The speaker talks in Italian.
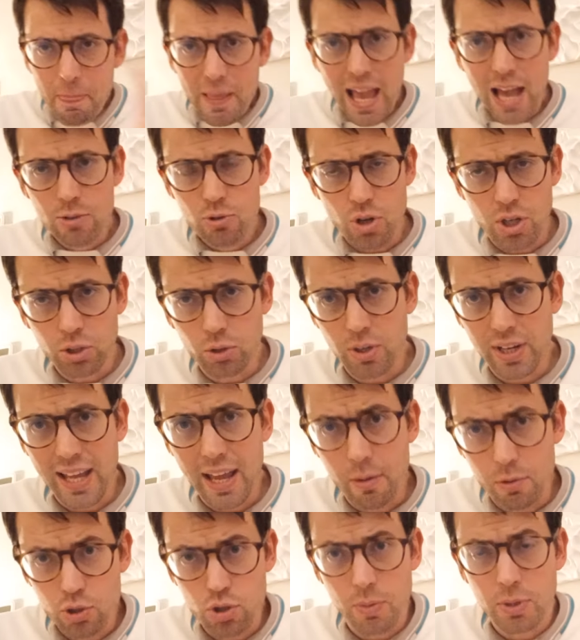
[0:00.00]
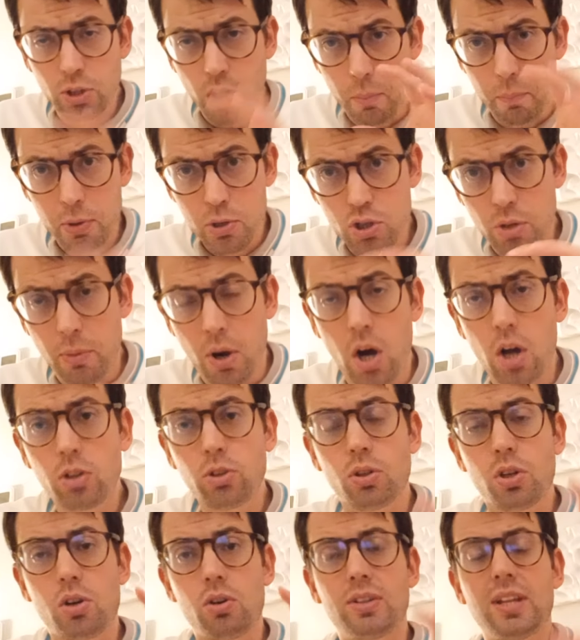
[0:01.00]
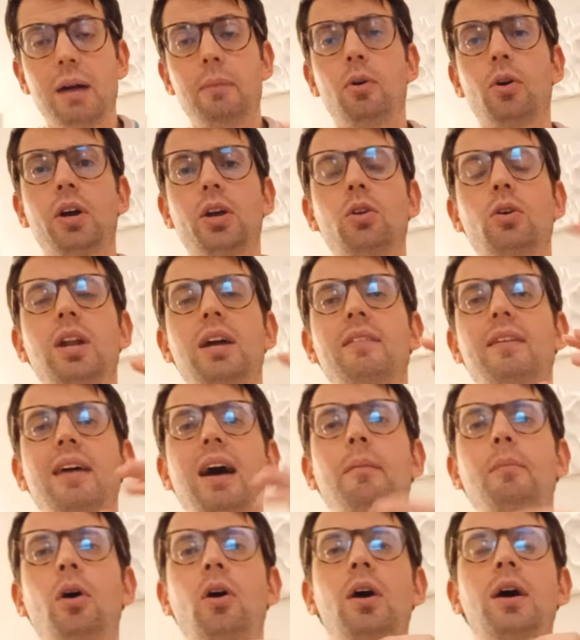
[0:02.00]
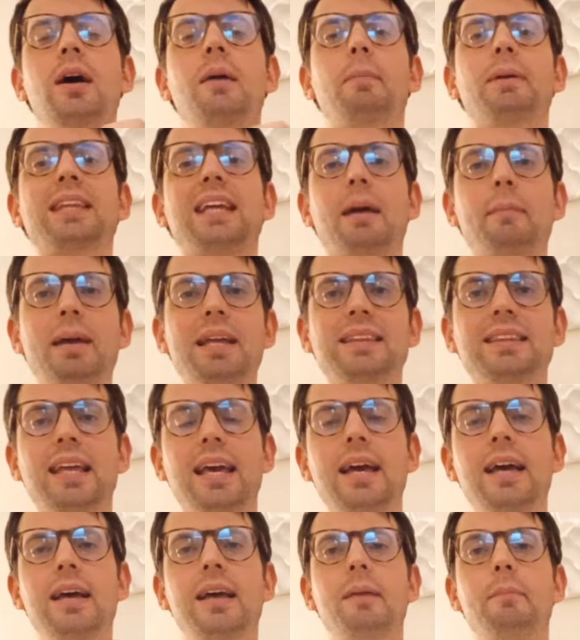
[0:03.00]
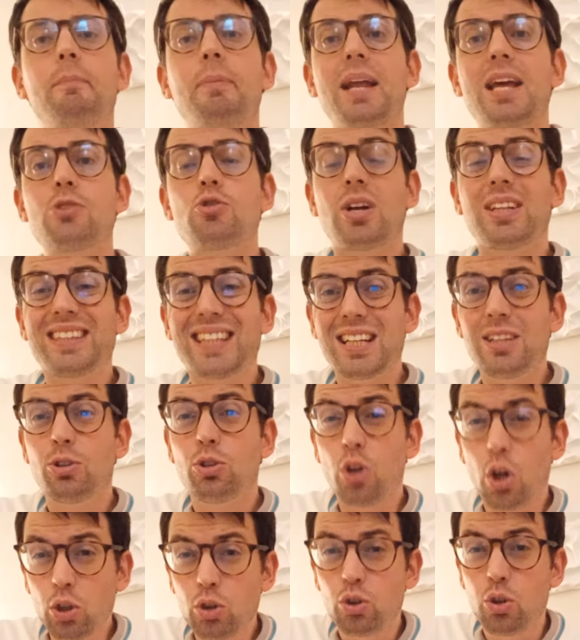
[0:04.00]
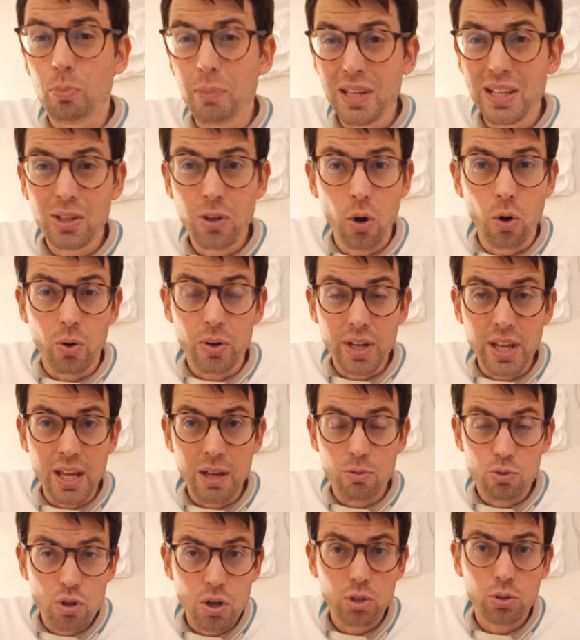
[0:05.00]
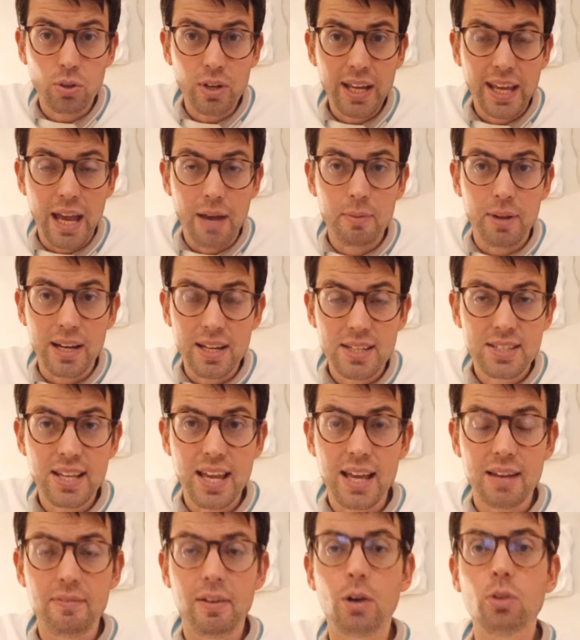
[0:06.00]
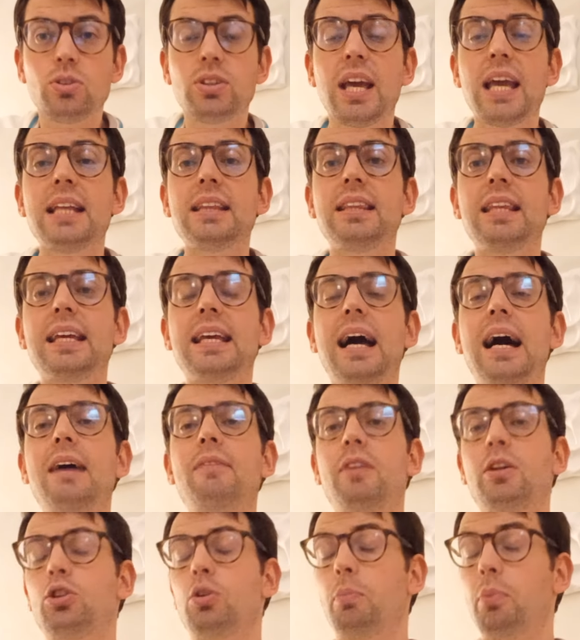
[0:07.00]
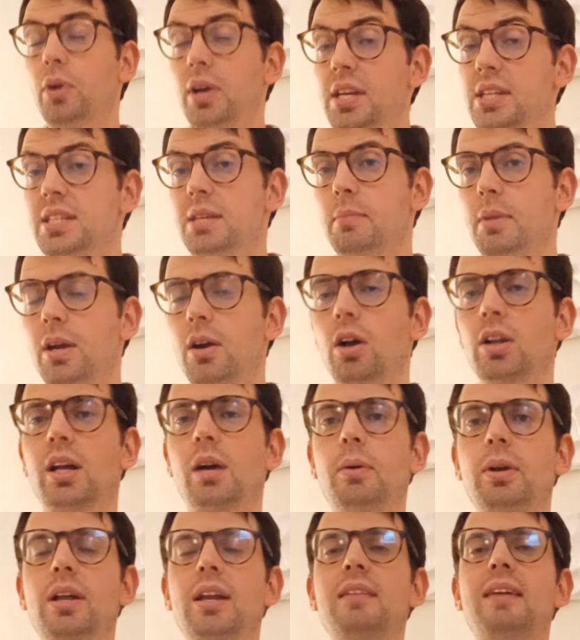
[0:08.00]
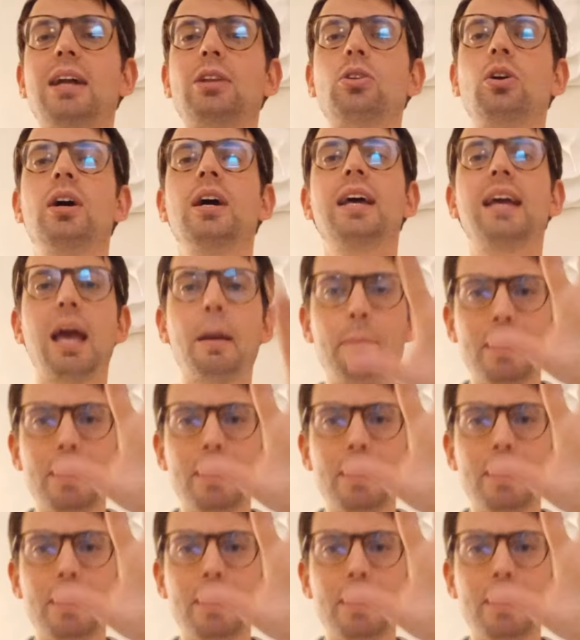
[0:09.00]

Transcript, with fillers: è un giocatore che in questo momento è un peso morto, ricordiamo che noi l'avevamo praticamente preso a 38 milioni, un giocatore che è una riserva autentica, ha fatto pochissimi gol da quando è arrivato e